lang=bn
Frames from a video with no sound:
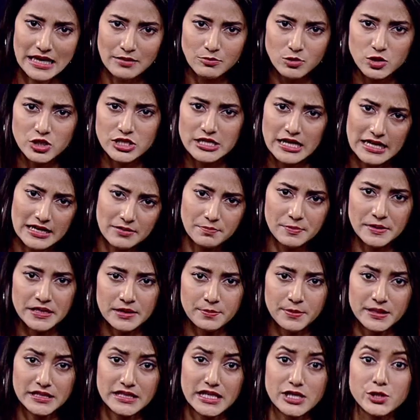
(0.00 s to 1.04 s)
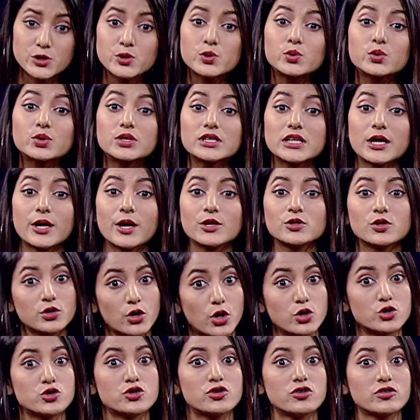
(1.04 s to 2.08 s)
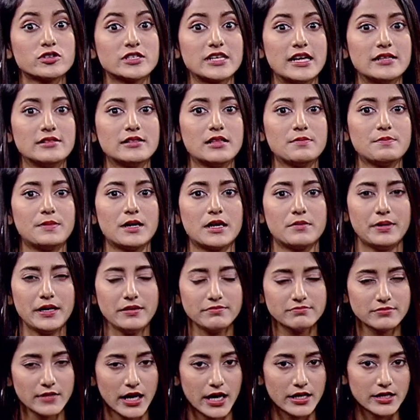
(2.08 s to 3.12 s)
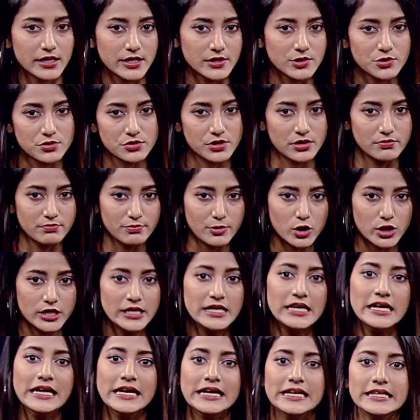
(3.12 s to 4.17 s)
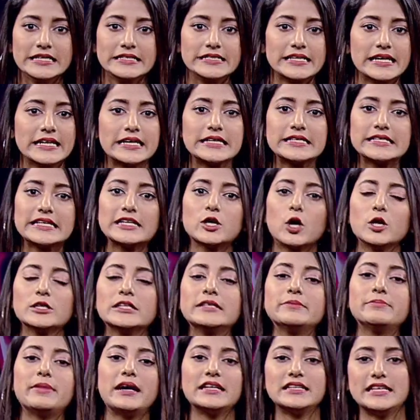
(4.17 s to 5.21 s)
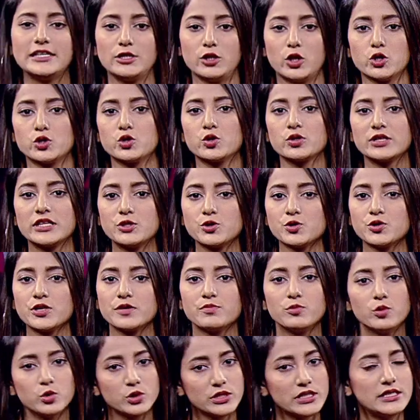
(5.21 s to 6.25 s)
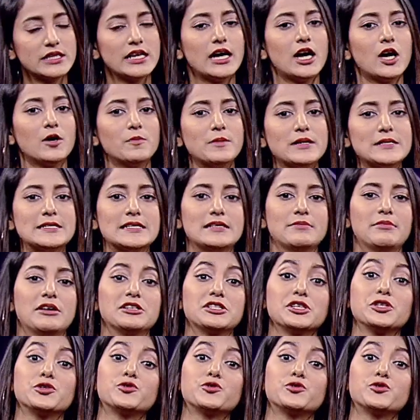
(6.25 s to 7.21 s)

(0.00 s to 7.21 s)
কেমন সাড়া ফেলবে তার শুরুটা হয়তো দর্শক জানতে পারবে আর কিছুদিন পর জানা যায় কদিন বাদেই দর্শকদের জন্য মুক্তি দেওয়া হবে সিনেমাটির